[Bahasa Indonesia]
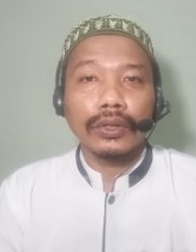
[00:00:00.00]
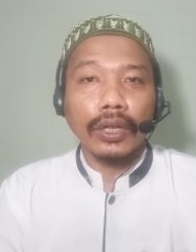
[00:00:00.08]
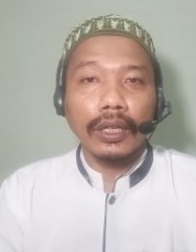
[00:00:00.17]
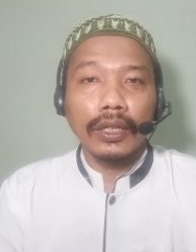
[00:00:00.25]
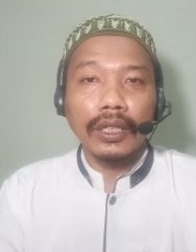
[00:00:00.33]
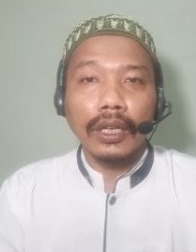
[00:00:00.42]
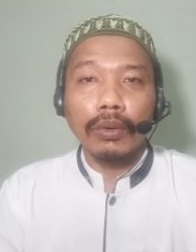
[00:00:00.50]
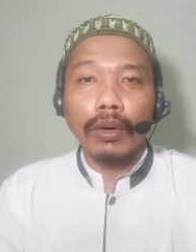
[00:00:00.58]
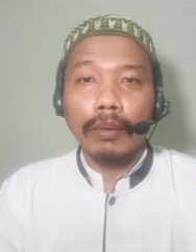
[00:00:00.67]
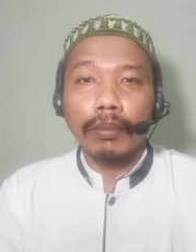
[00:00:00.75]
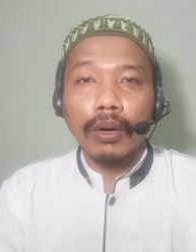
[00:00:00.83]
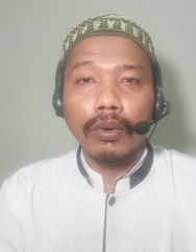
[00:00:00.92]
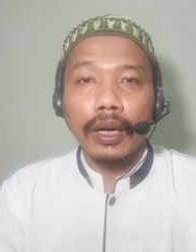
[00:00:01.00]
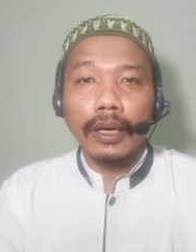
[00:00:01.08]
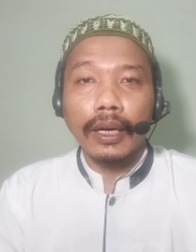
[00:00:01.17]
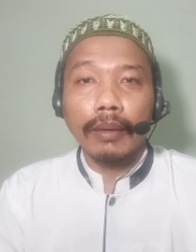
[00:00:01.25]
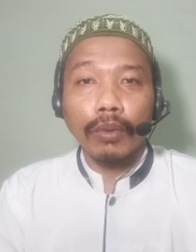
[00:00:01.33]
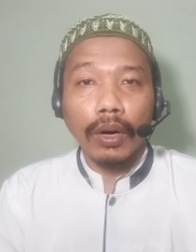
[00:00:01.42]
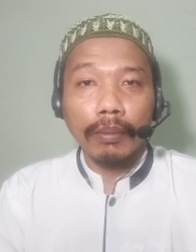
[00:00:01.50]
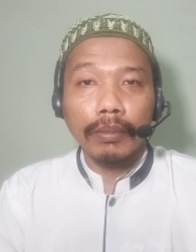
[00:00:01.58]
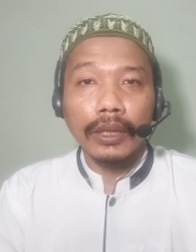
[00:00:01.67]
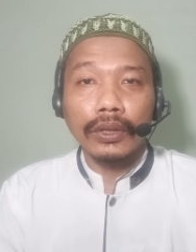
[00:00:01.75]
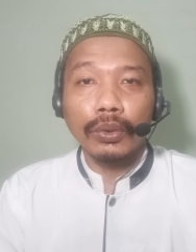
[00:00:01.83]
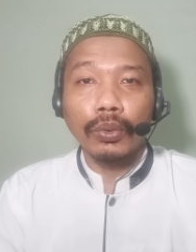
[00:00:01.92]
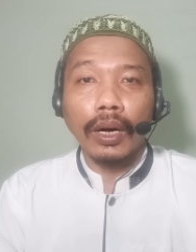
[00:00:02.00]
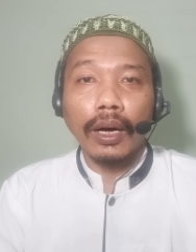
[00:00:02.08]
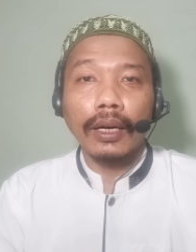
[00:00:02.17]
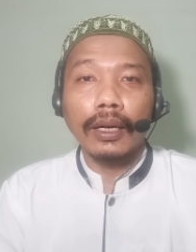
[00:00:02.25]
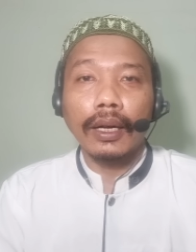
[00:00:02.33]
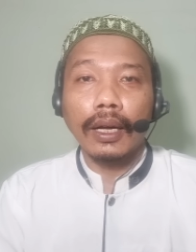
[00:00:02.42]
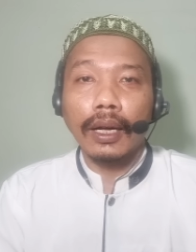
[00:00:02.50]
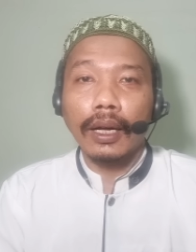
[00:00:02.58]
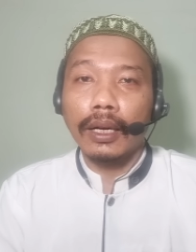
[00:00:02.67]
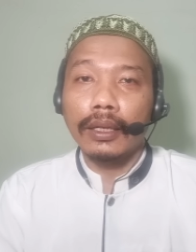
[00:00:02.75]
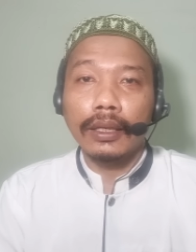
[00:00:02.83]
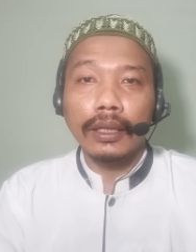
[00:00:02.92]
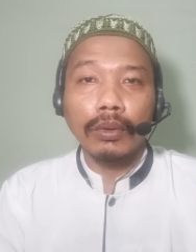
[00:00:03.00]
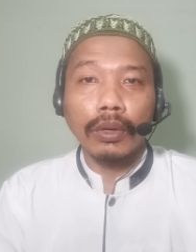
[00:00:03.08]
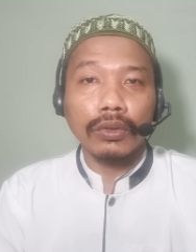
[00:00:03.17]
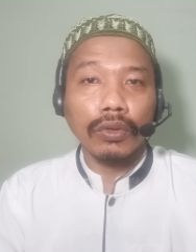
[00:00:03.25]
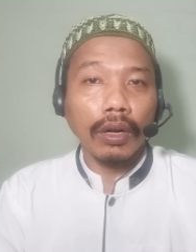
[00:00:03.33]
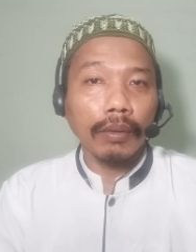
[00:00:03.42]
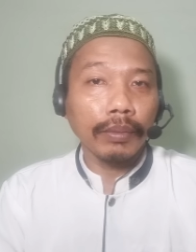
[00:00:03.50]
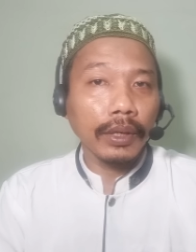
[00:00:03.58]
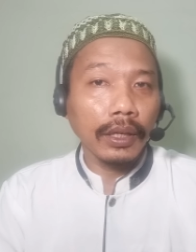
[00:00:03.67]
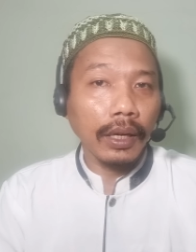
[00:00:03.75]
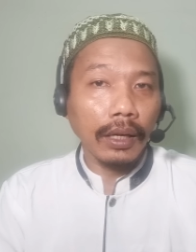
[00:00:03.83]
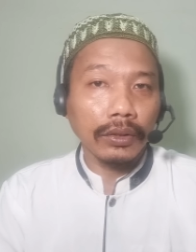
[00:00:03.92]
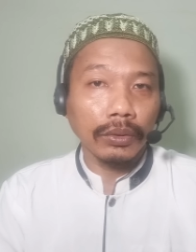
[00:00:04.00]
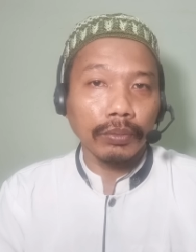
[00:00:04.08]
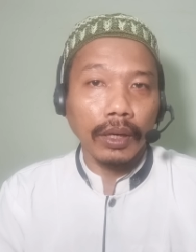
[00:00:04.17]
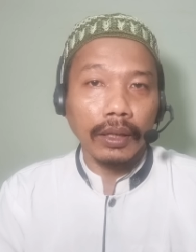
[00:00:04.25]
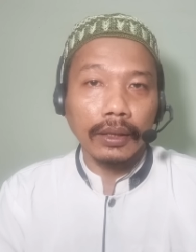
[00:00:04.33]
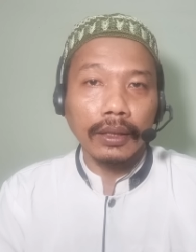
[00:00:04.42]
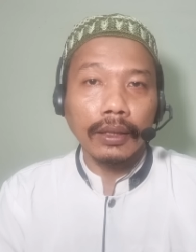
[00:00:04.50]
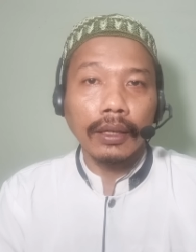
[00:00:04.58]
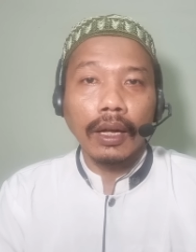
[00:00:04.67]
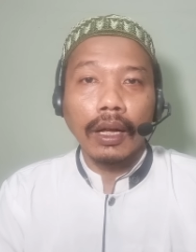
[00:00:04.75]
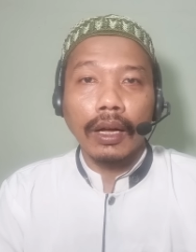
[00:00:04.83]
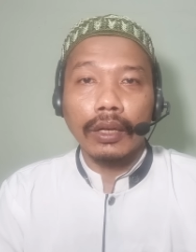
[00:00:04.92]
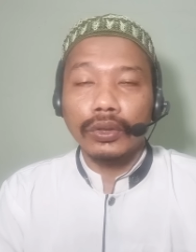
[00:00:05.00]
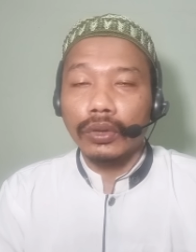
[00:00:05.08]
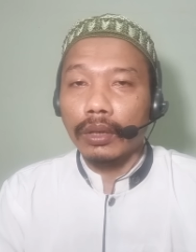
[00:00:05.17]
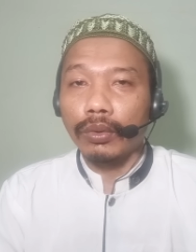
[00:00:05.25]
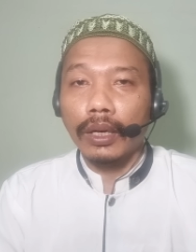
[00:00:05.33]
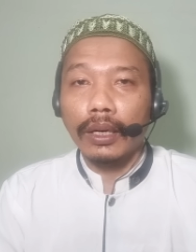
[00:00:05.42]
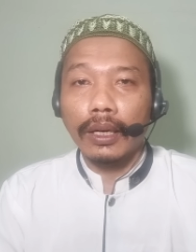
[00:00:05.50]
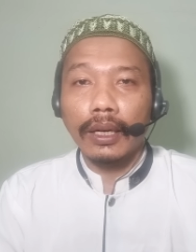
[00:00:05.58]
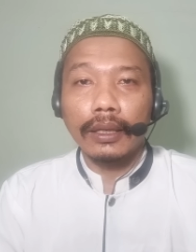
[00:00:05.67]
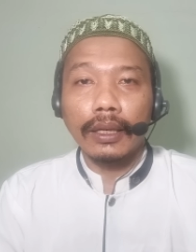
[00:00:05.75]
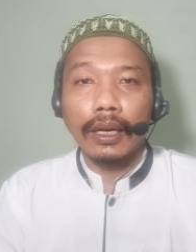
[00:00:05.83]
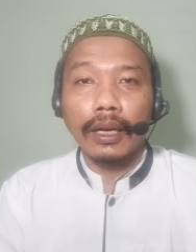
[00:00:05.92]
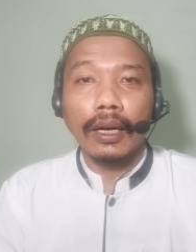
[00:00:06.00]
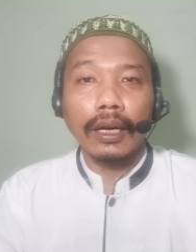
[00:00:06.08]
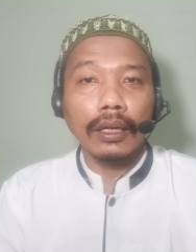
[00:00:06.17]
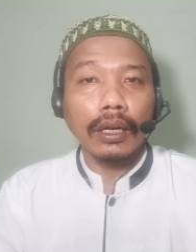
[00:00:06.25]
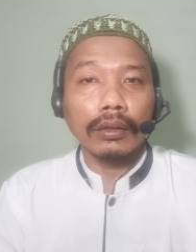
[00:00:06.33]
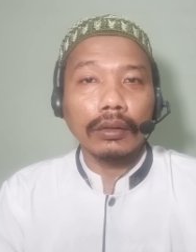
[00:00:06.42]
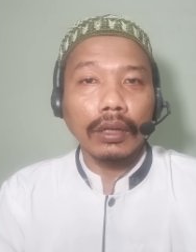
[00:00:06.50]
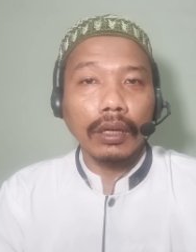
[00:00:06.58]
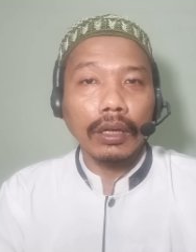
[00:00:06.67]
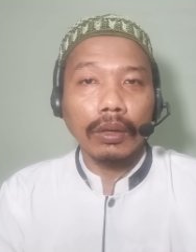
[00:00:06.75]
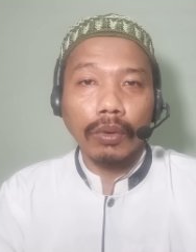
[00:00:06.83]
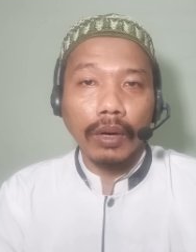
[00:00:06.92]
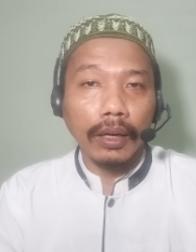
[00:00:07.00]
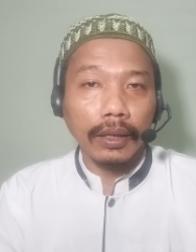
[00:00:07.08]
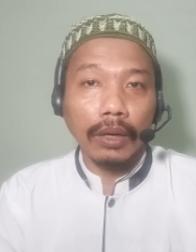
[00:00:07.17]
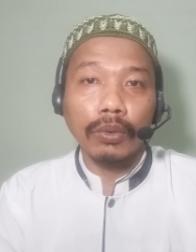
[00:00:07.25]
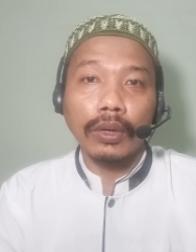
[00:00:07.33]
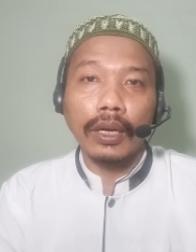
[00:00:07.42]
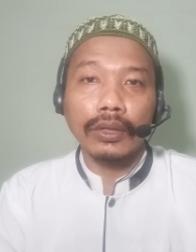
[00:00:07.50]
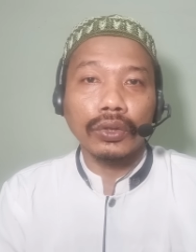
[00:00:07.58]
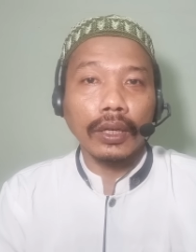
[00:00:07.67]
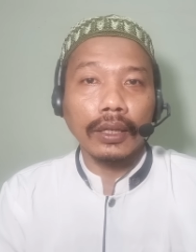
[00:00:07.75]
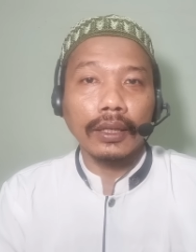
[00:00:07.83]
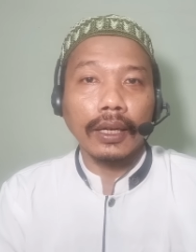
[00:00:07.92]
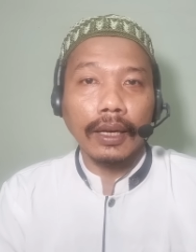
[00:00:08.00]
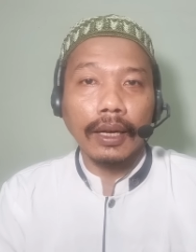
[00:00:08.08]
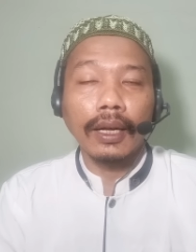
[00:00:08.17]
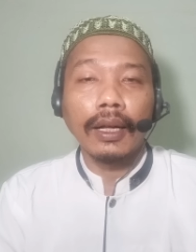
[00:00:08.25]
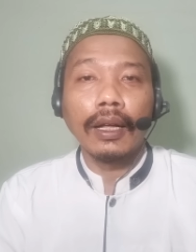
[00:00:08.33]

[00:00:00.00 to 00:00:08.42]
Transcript: Sayyidina wa maulana Muhammadi wa ala alihi wa sahbihi ajma'in Ashadu an la ilaha illallah wahdahu la syarikalah